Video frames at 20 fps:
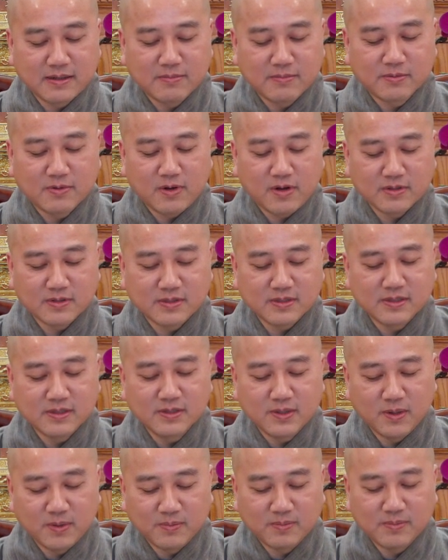không còn sử
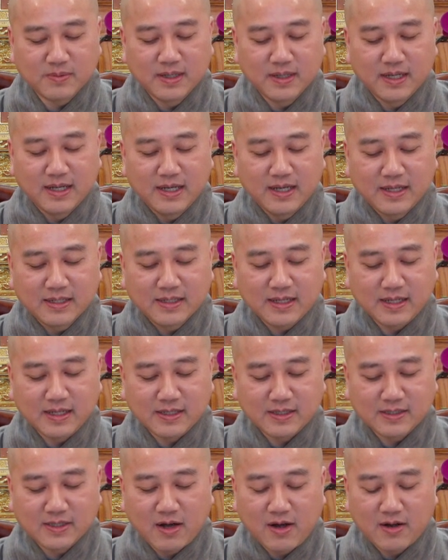dụng
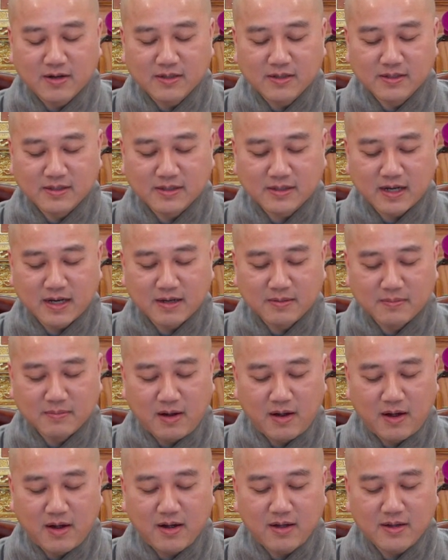thì cho người cần
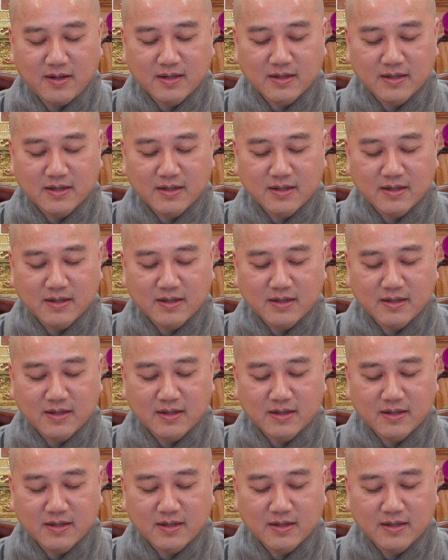bỏ,